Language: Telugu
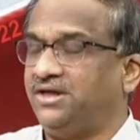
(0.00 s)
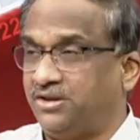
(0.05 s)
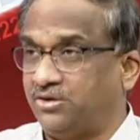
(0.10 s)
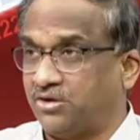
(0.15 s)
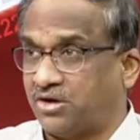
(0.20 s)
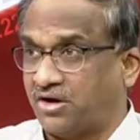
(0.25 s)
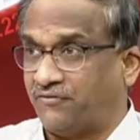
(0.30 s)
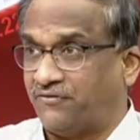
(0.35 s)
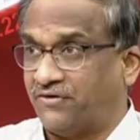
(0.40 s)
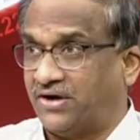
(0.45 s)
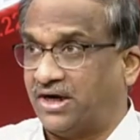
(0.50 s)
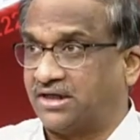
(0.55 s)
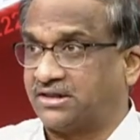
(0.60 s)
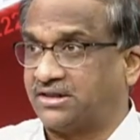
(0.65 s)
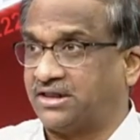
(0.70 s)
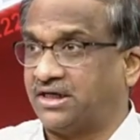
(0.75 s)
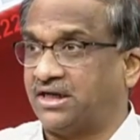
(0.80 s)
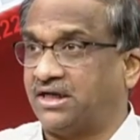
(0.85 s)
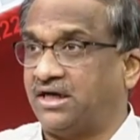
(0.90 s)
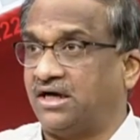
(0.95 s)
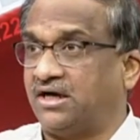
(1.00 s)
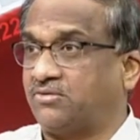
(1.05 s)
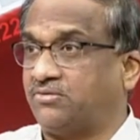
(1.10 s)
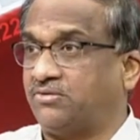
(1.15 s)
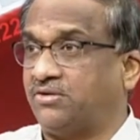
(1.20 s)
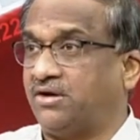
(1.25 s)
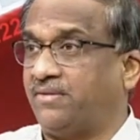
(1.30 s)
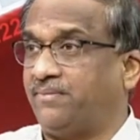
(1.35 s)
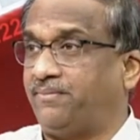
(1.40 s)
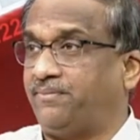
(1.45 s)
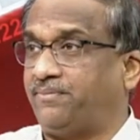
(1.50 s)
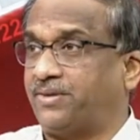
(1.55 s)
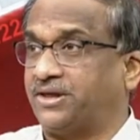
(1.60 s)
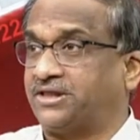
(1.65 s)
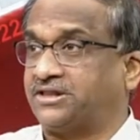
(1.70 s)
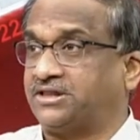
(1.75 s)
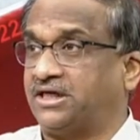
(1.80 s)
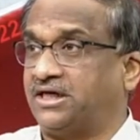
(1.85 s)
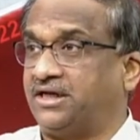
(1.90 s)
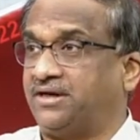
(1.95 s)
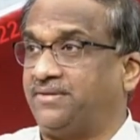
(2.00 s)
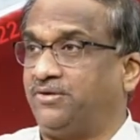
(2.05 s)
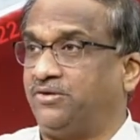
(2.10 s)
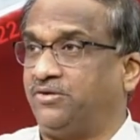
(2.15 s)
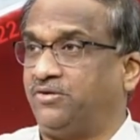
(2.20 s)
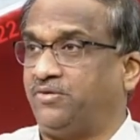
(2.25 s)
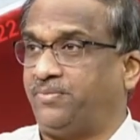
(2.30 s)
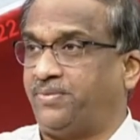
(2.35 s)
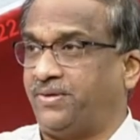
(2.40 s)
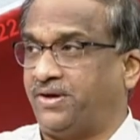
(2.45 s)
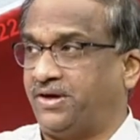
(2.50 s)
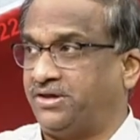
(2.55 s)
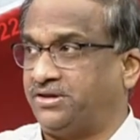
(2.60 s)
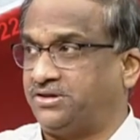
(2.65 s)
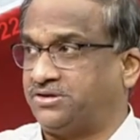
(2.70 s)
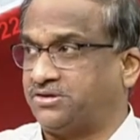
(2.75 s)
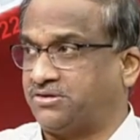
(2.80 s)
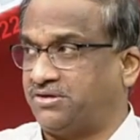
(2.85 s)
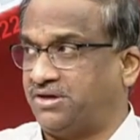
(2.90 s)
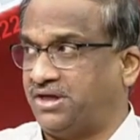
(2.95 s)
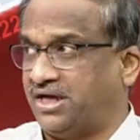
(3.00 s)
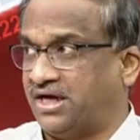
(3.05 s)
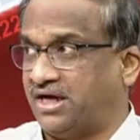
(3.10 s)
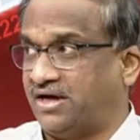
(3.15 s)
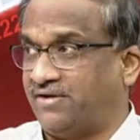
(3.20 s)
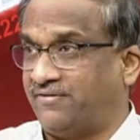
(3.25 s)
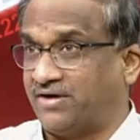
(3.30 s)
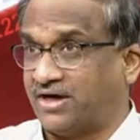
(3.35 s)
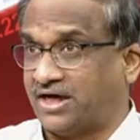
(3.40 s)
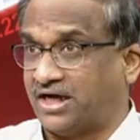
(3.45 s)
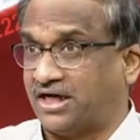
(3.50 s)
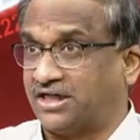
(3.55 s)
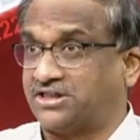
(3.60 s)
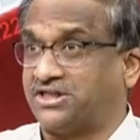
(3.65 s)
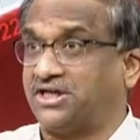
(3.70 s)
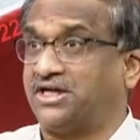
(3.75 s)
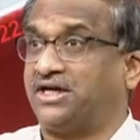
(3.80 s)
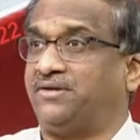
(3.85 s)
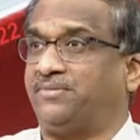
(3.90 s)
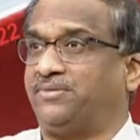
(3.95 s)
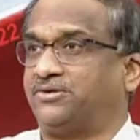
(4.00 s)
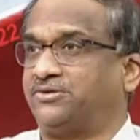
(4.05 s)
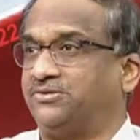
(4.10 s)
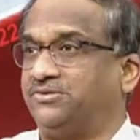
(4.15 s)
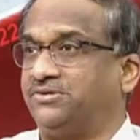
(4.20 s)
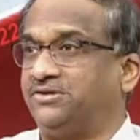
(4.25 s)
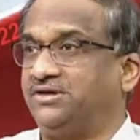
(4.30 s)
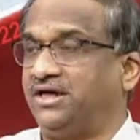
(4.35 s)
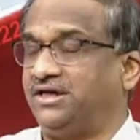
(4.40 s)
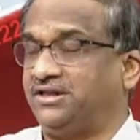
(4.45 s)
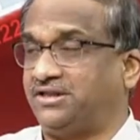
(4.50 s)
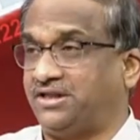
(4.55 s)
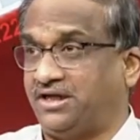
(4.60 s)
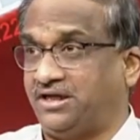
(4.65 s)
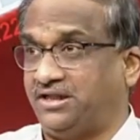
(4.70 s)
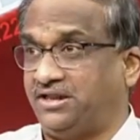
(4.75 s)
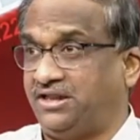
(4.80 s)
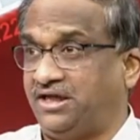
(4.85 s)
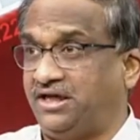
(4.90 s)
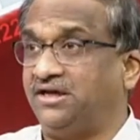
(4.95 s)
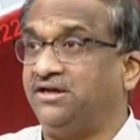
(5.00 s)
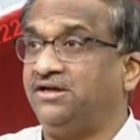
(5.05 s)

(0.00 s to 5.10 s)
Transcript: ఇదొక ఫ్యాక్టర్గా కూడా ప్రచారంలో ఉపయోగించుకునే అవకాశం కనపడుతుంది అంటే ఇది